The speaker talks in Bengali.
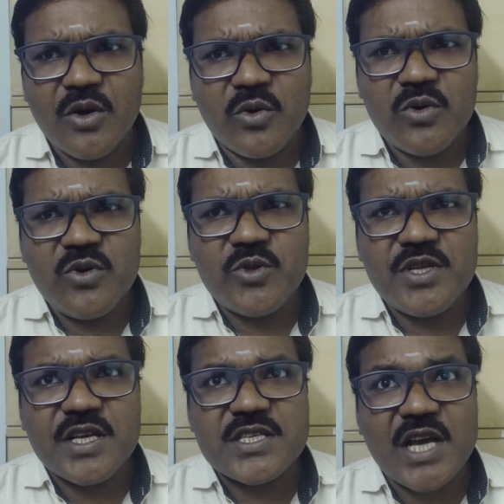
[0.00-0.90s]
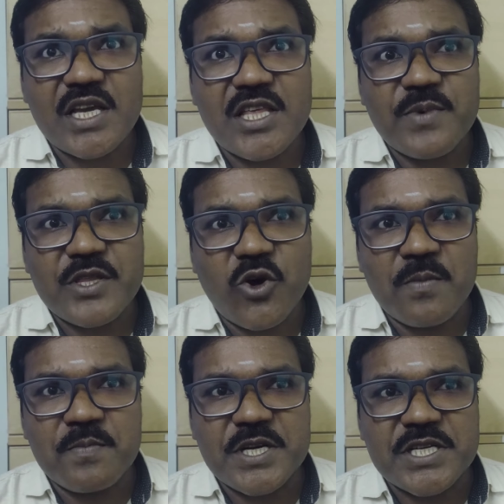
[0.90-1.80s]
অন্যদিকে চাহিদা বেদম
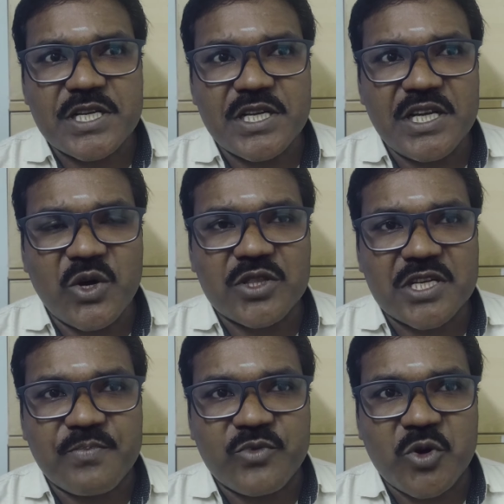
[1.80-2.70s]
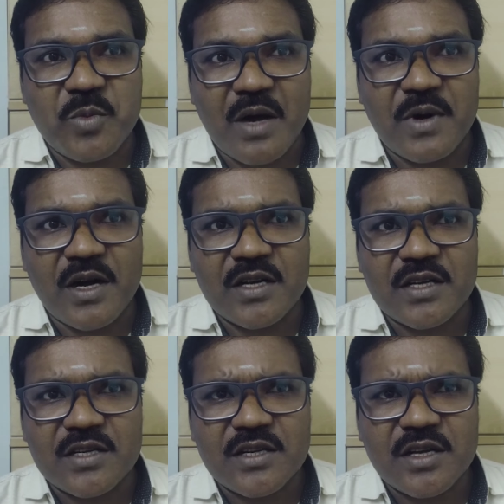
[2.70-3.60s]
বেশি অতৃপ্ত বাবার
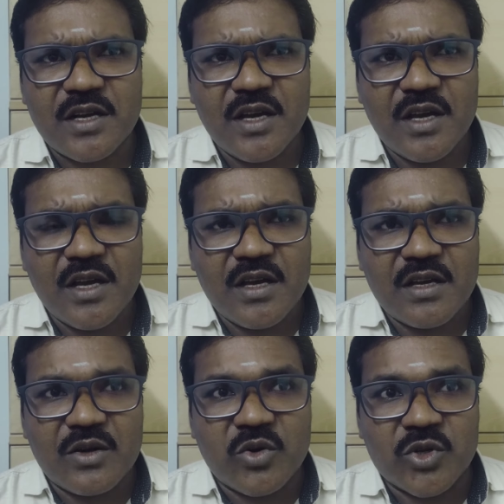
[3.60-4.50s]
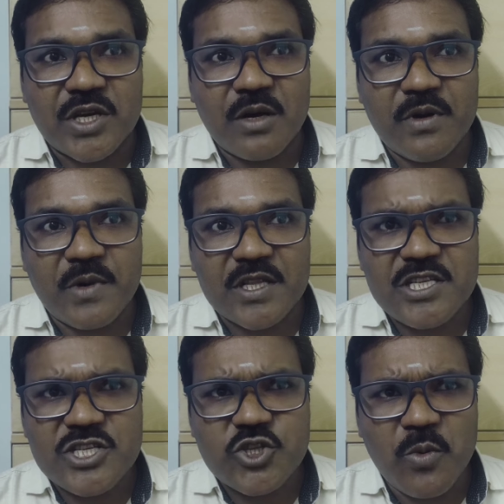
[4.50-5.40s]
হতে হবে
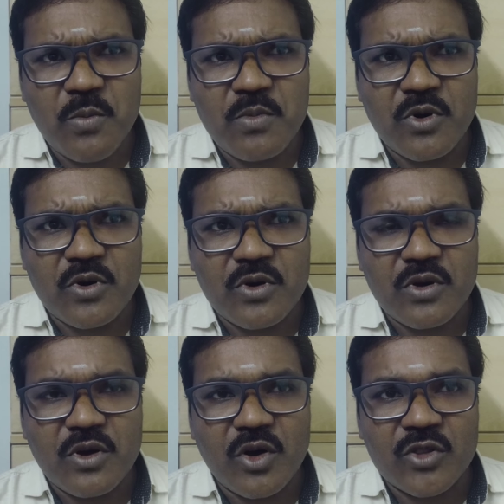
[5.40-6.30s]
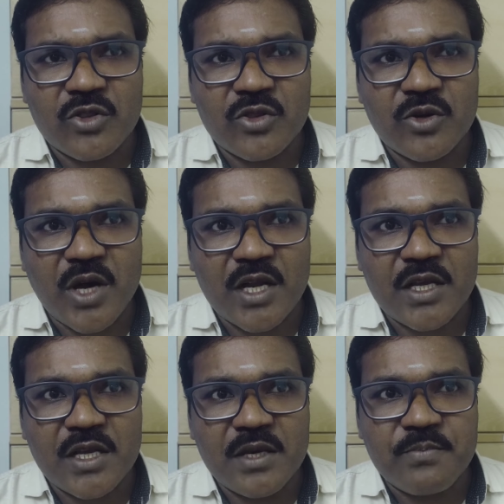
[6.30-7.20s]
বাতিস্তম্ভ অন্ধকারে
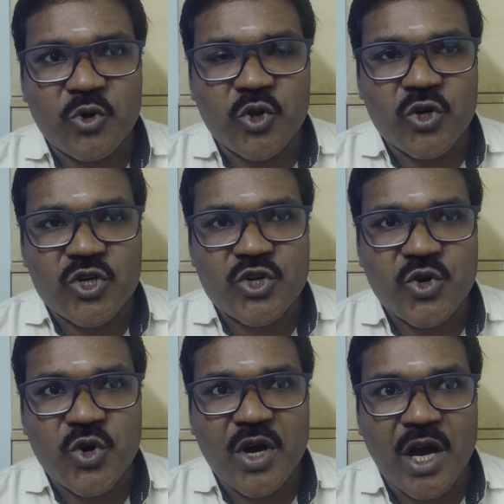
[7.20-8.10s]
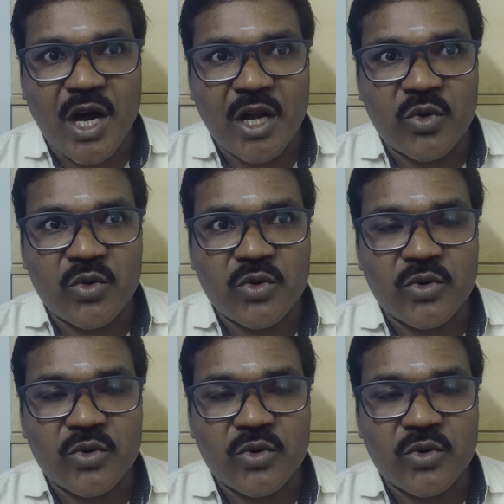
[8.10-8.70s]
প্রদর্শক আলো